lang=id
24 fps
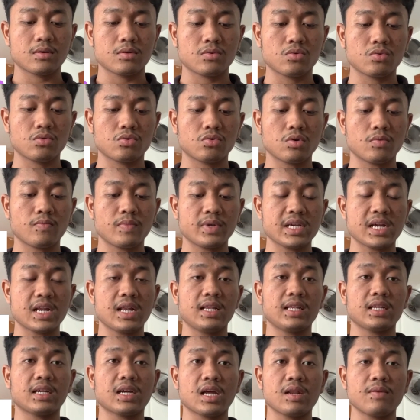untuk
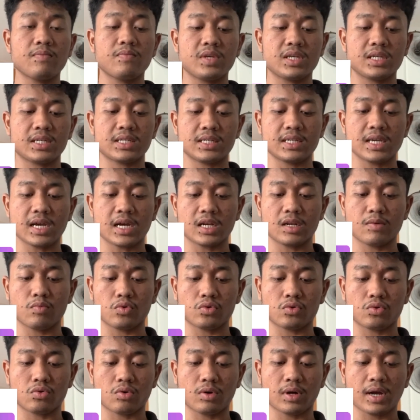menjalankan misi yang
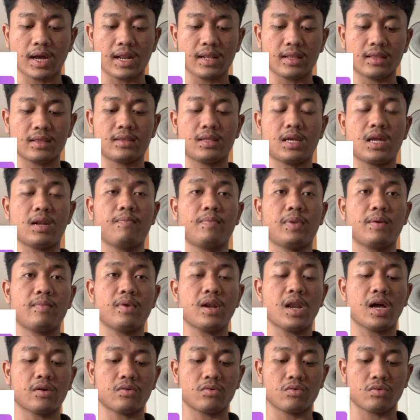dibutuhkan tanpa
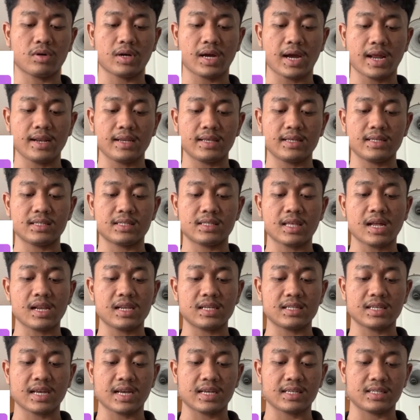melakukan
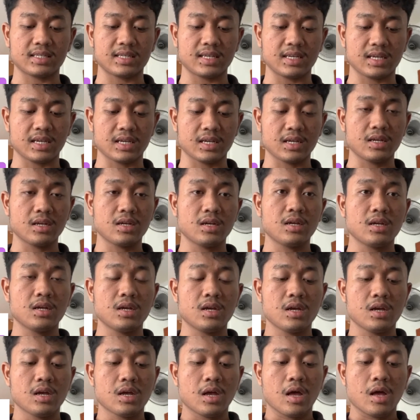instalisasi
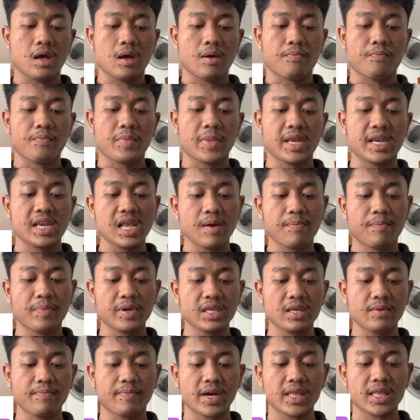media
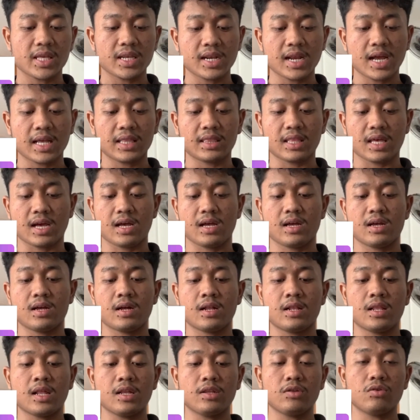penyimpanan data,
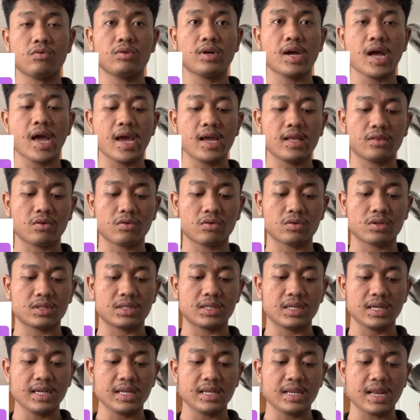dan juga
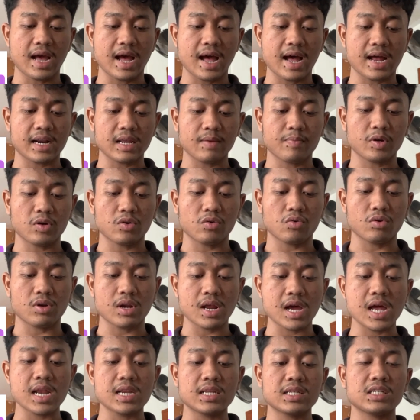instruksi dari
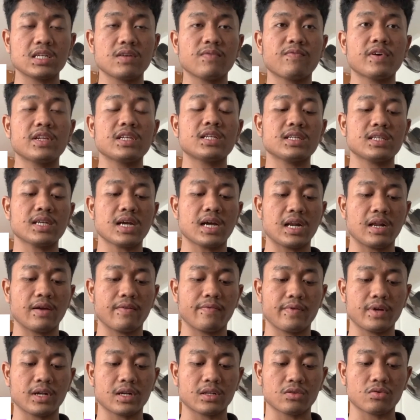pengguna disimpan secara
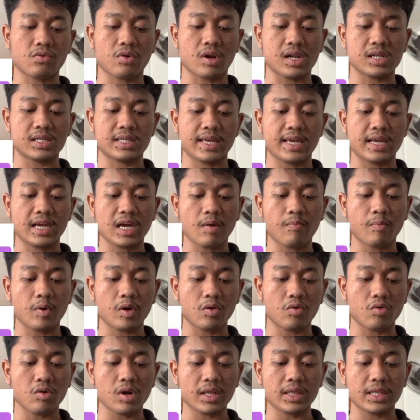virtual sehingga
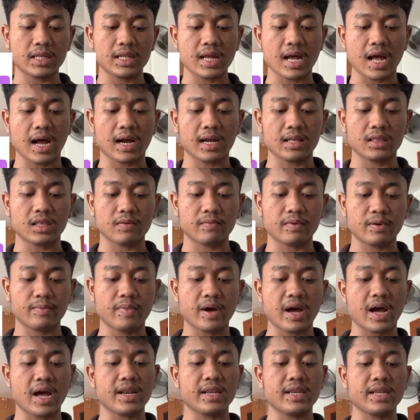pengguna tidak akan
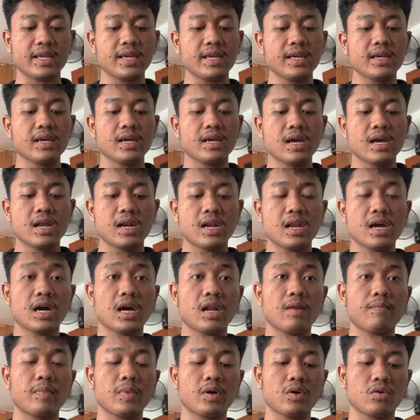terbebani
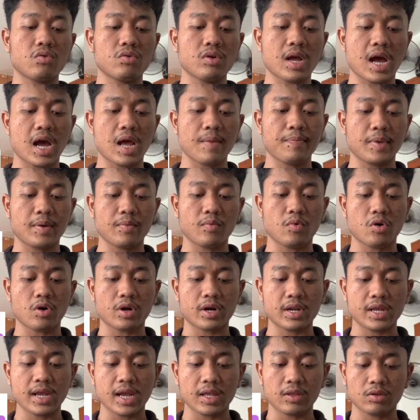dengan penggunaan
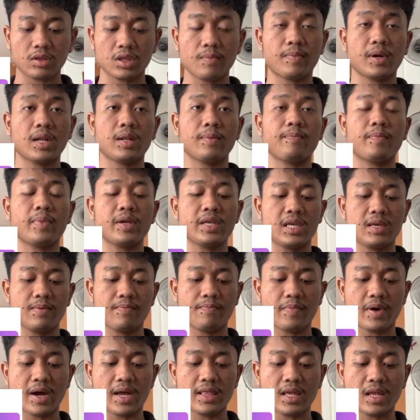memori atau tempat
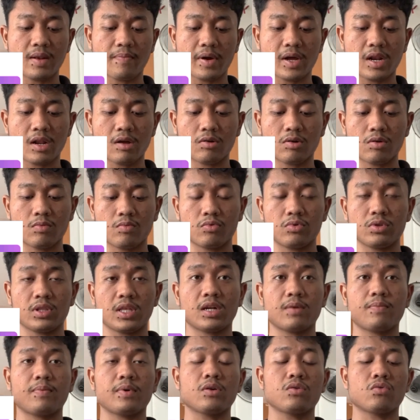penyimpanan pada komputer
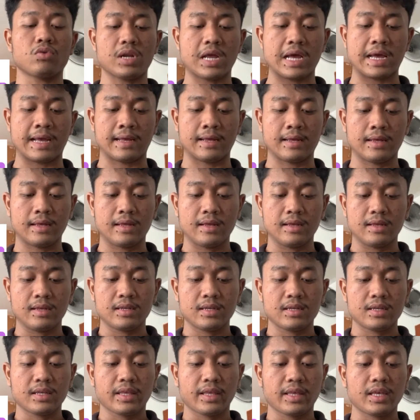pengguna.
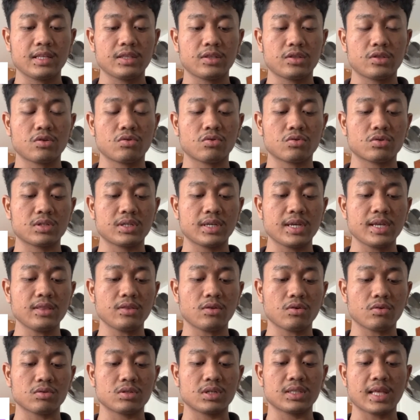
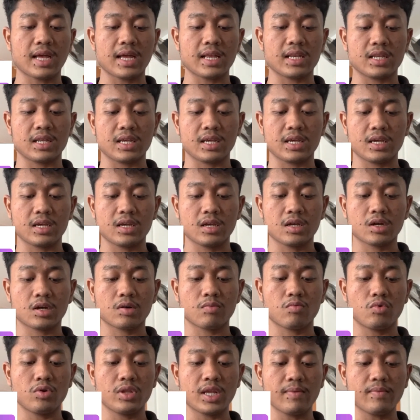Instruksi-instruksi tadi
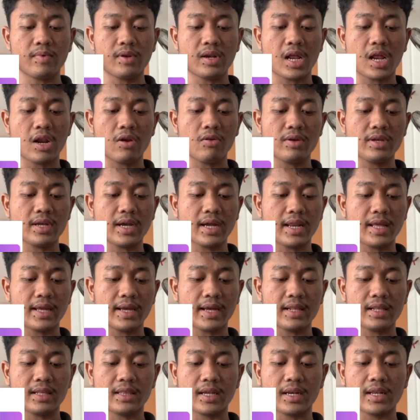kemudian melalui
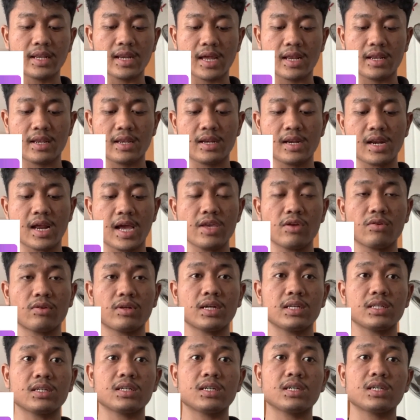jaringan internet
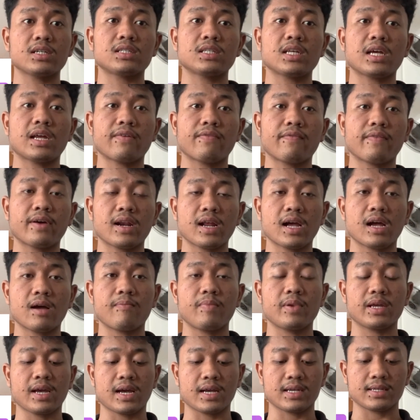dilanjutkan ke server
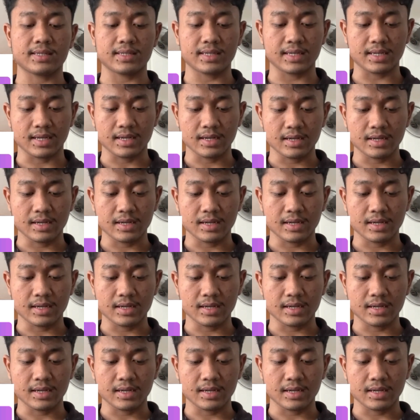aplikasi.